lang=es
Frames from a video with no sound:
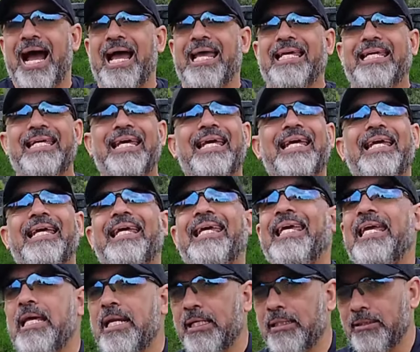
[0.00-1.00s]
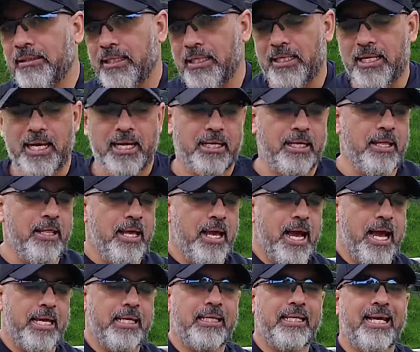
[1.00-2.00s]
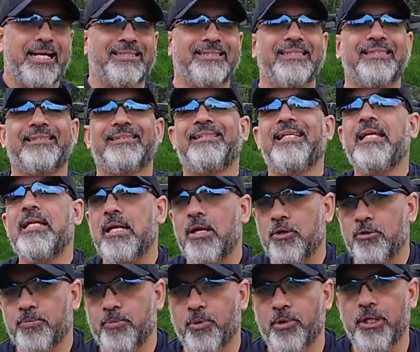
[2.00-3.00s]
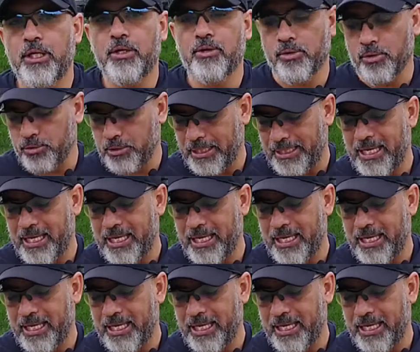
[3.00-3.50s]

Hay que ir a entrenar, hay que asistir a los polígonos,